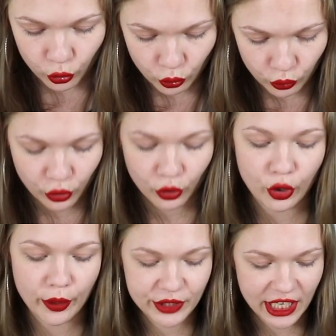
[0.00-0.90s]
Donc,
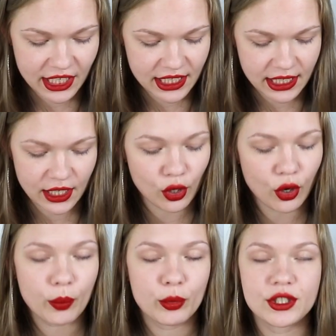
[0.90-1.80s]
comme j'ai acheté
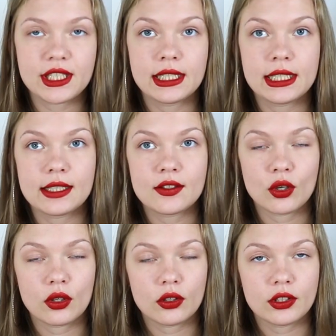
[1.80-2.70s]
leur petit kit
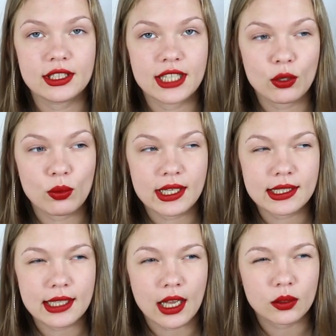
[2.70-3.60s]
euh, DIY
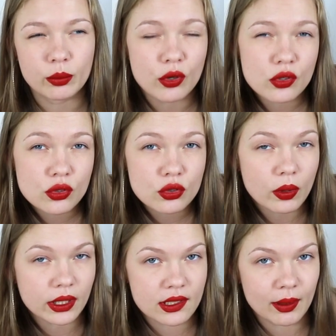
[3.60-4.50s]
Start Box,
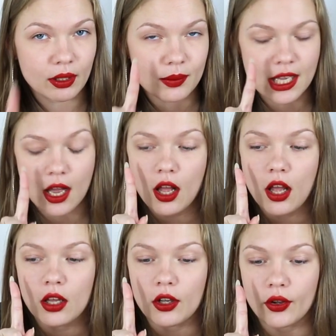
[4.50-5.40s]
je crois qu'il s'appelle comme ça,
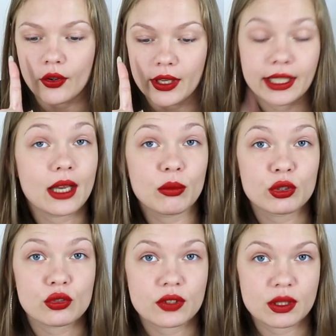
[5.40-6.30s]
euh,
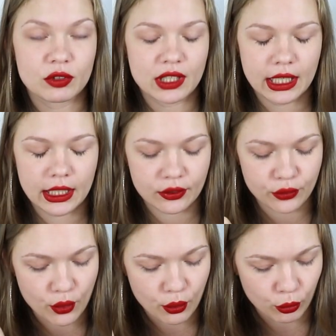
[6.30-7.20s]
également que je vous ai montré
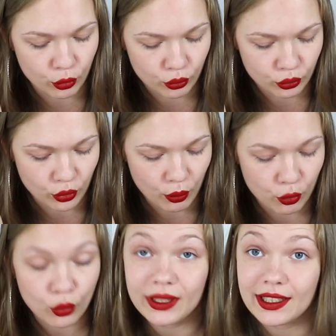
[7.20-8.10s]
dans mon, dans
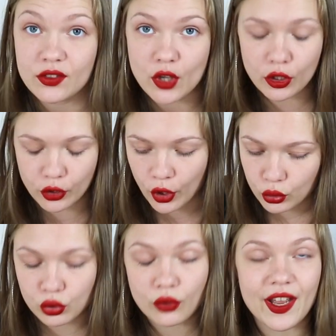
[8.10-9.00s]
mon hall des soldes,
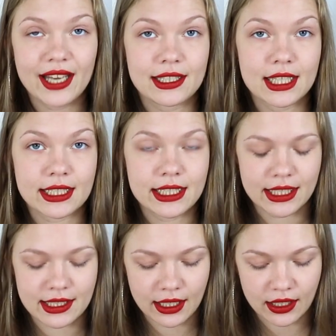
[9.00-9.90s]
je vais aller
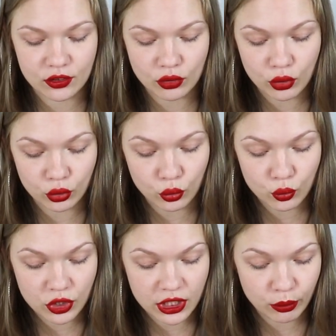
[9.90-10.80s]
chercher les ingrédients
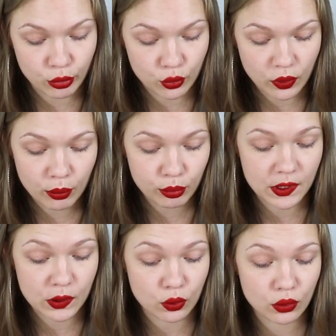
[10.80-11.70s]
dont j'ai besoin,
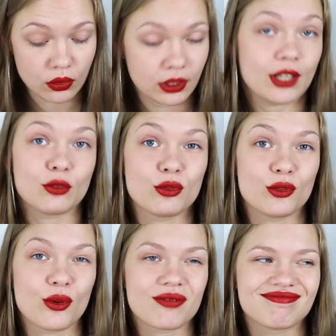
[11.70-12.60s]
puisqu'il y a tout
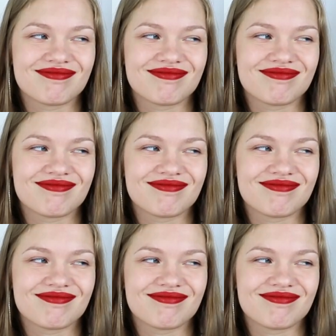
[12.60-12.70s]
dedans.